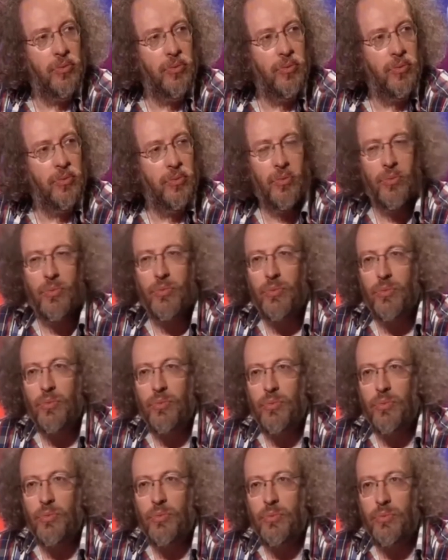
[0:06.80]

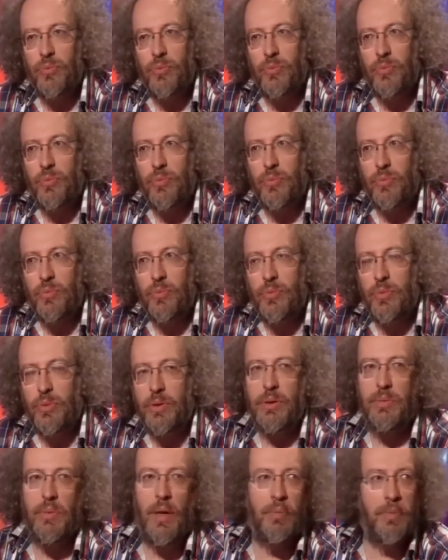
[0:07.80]
Смям.
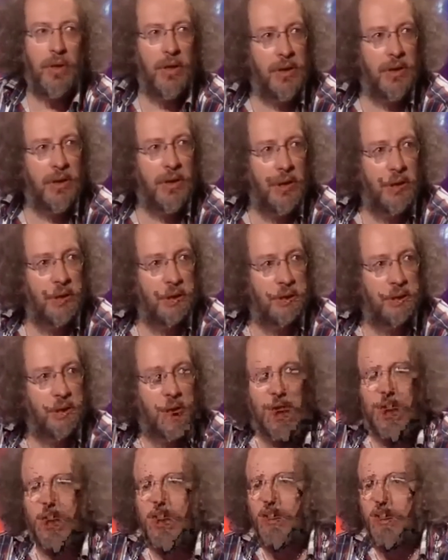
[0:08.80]
Смям не
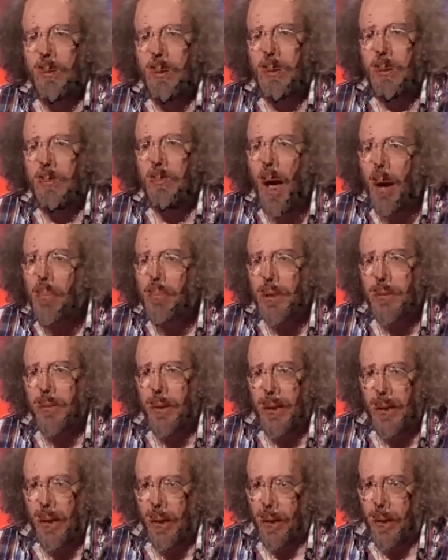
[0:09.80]
Смям
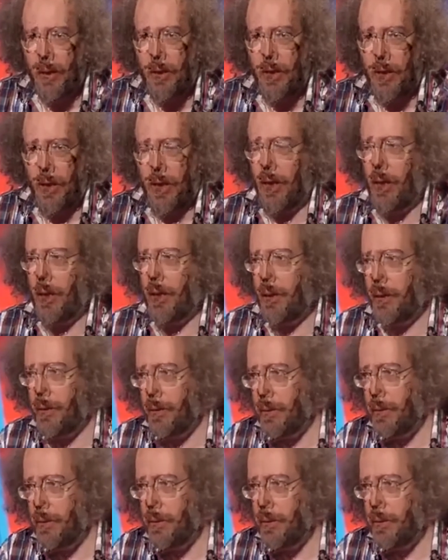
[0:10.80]
свои ограничения.